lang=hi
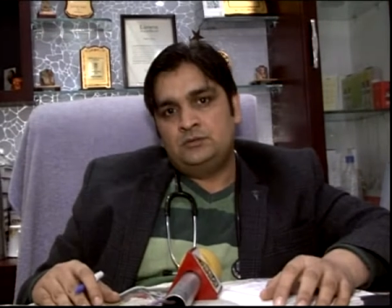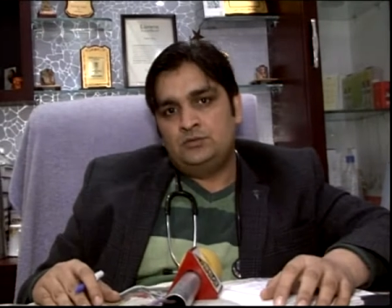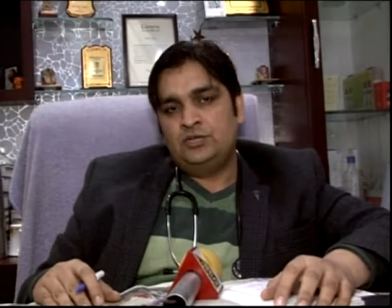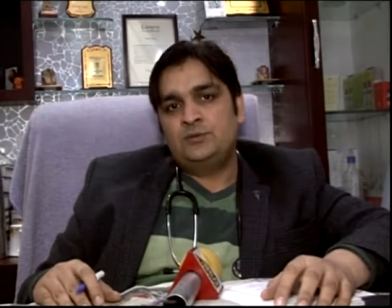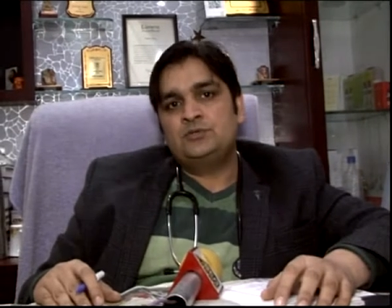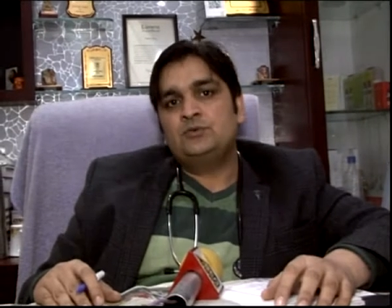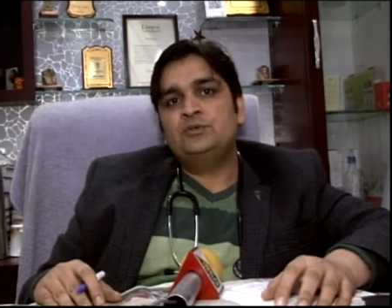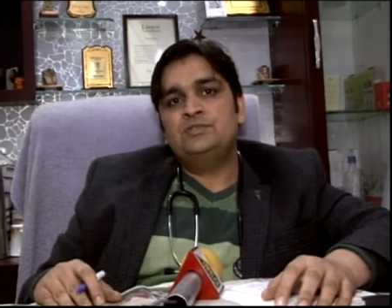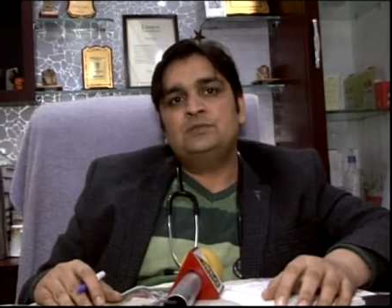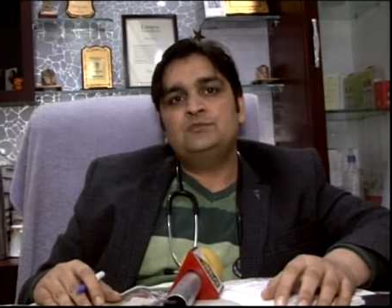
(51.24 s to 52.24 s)
छोटे बच्चों
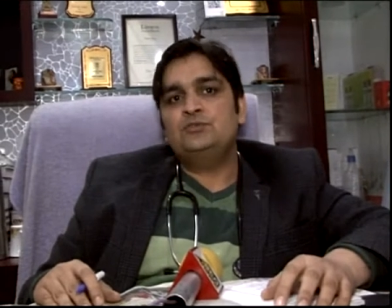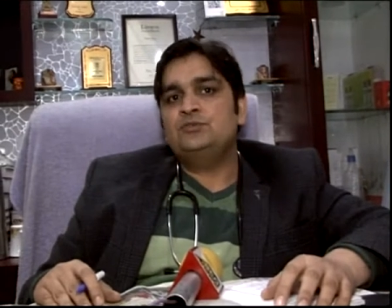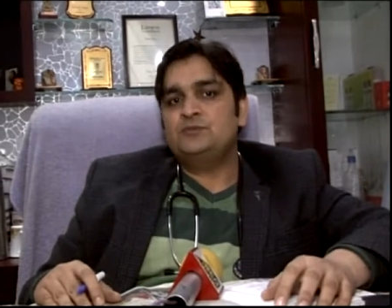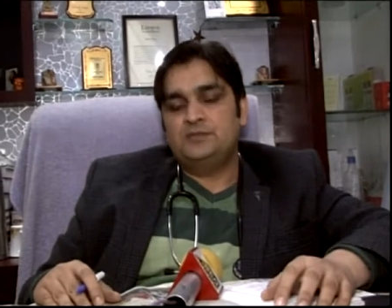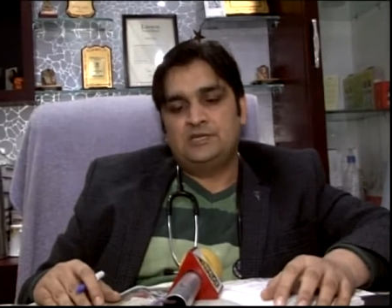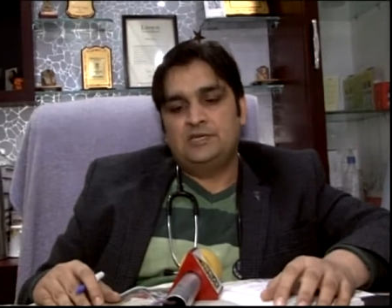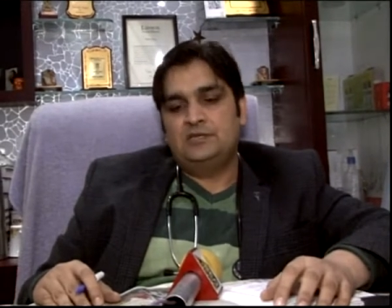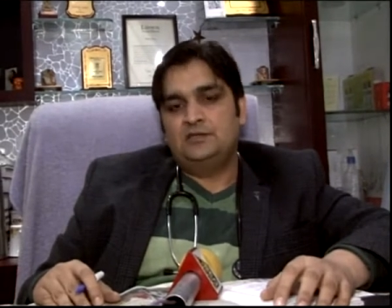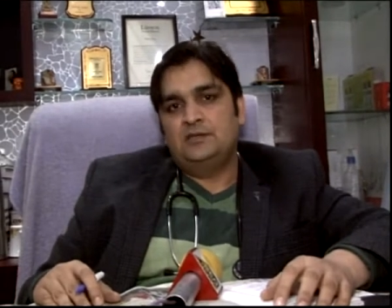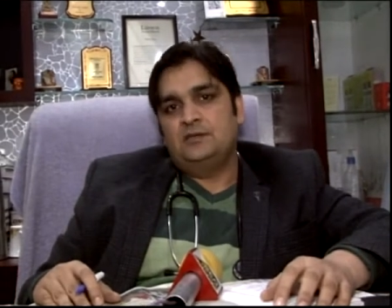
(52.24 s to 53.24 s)
को इन सब चीज़ों से बचाया
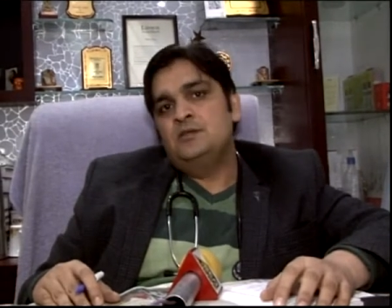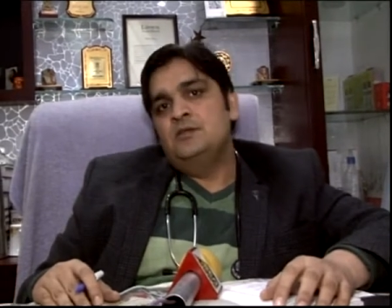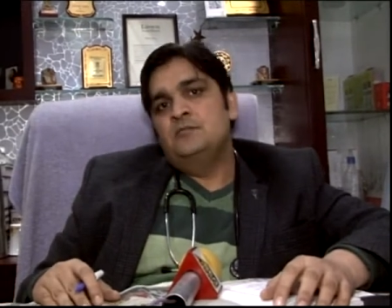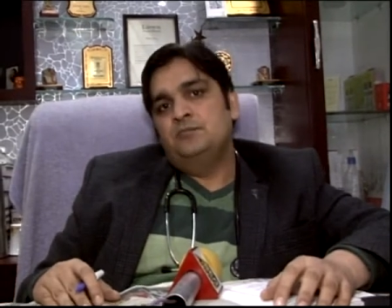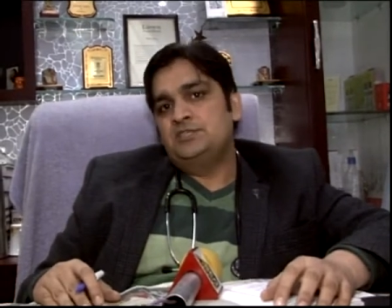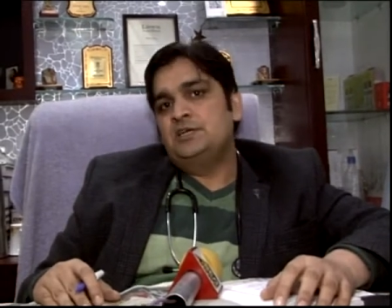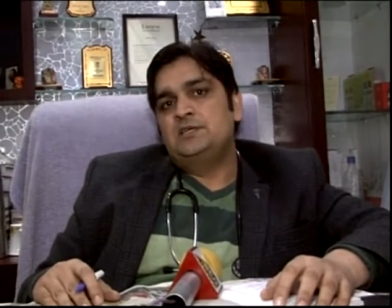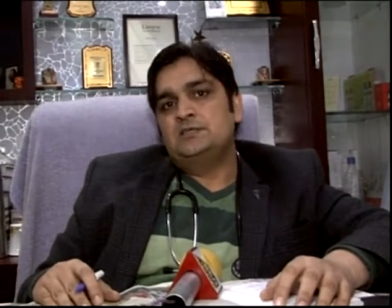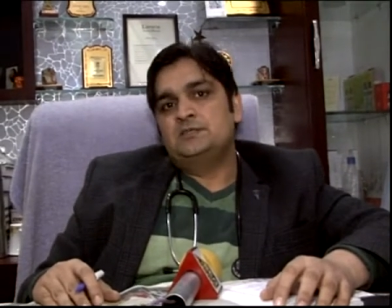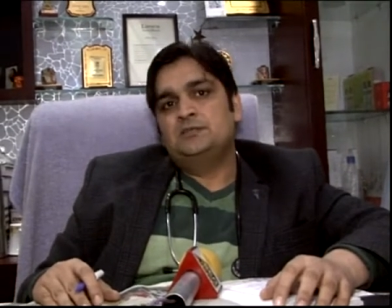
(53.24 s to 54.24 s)
जाता है बचाया
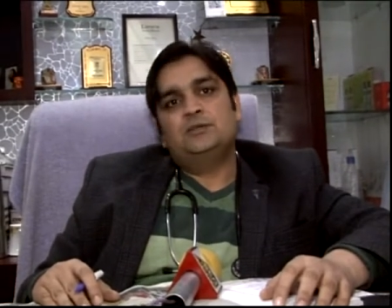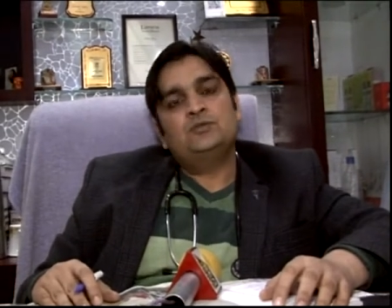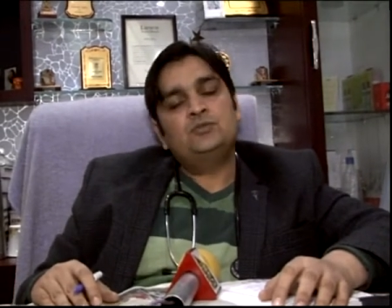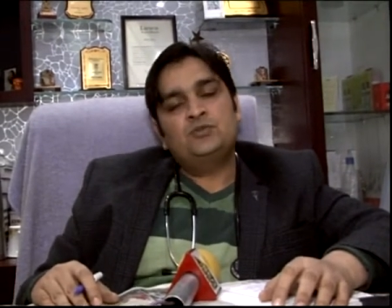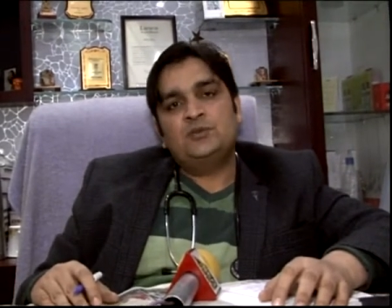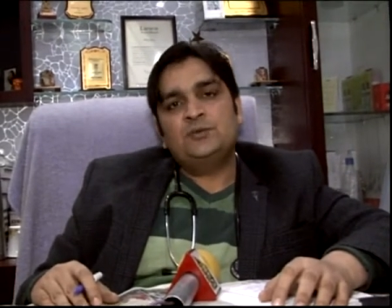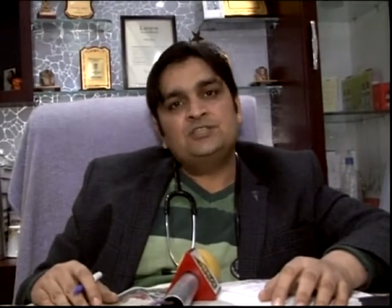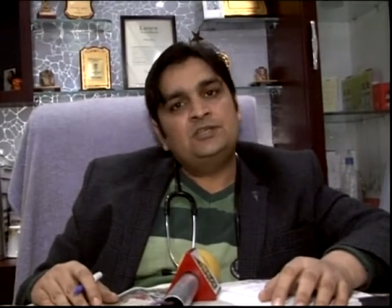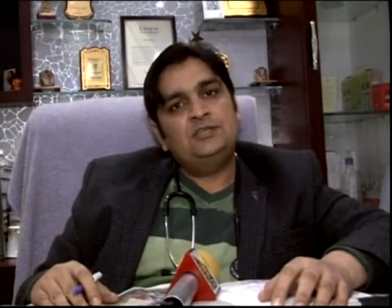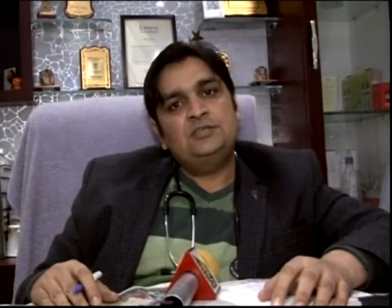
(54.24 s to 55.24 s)
जा सकता है क्योंकि छोटे
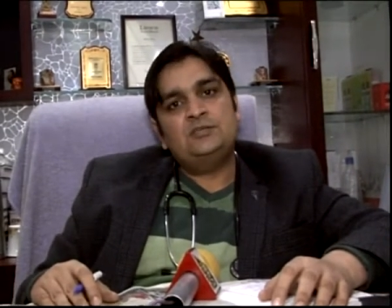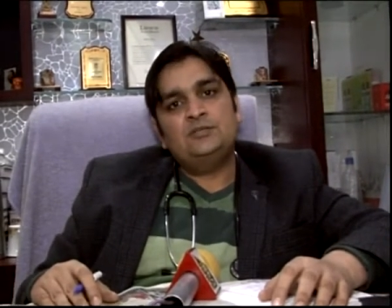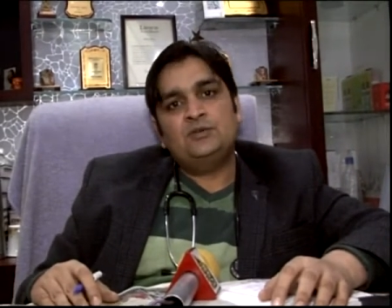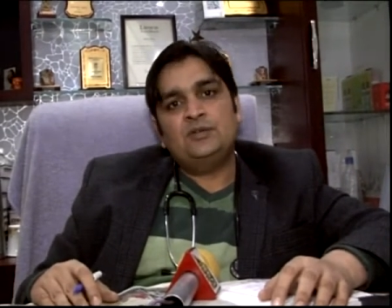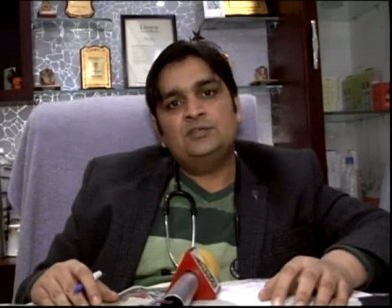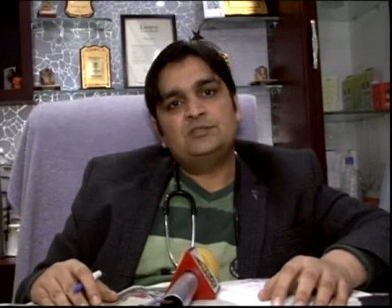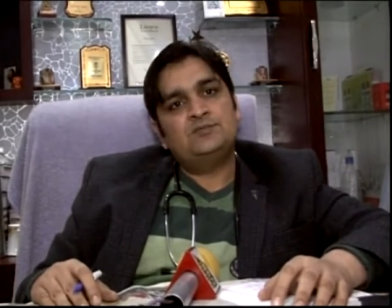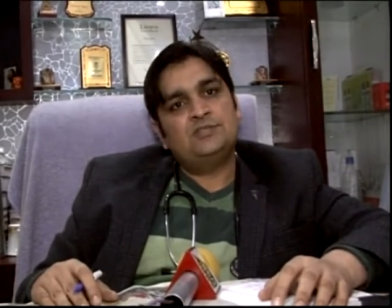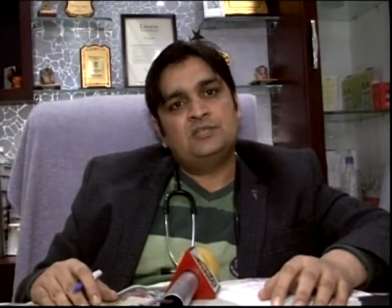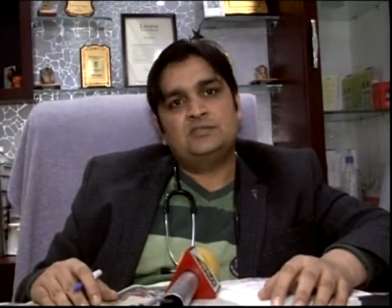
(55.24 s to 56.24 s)
बच्चे ही इन चीज़ों के लिए
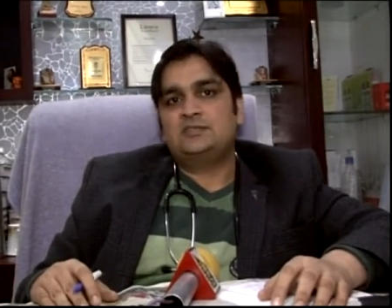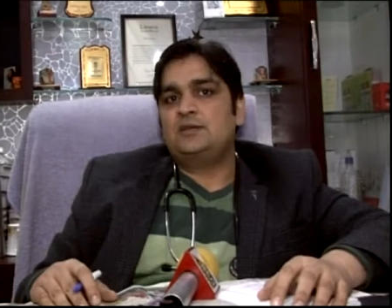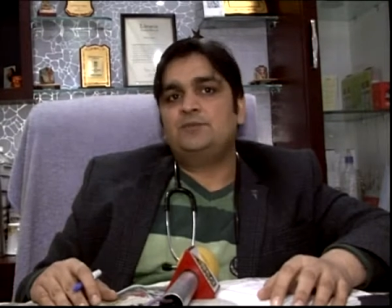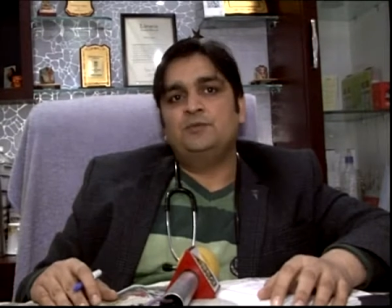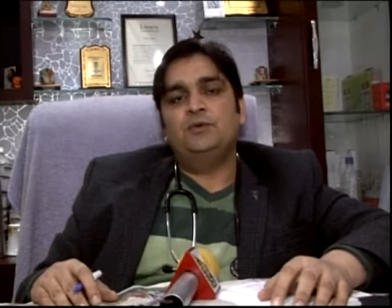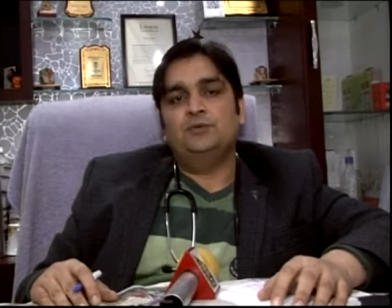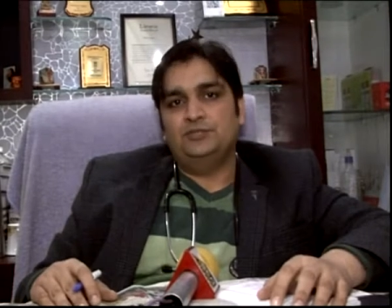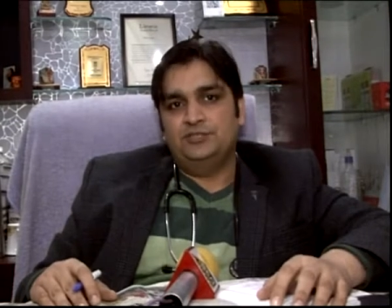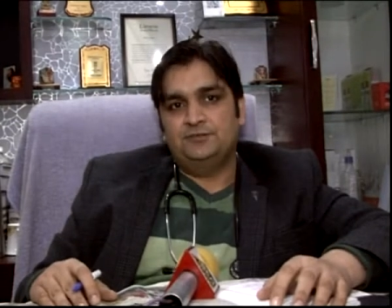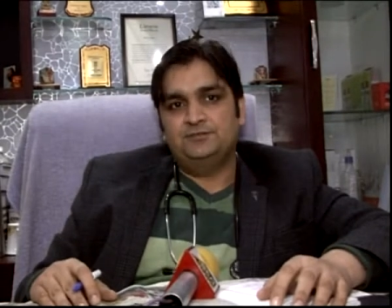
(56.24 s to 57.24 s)
सबसे ज़्यादा ससेप्टेबल
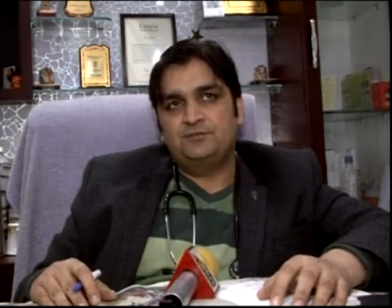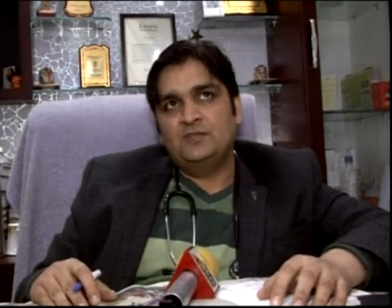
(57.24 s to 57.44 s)
होते हैं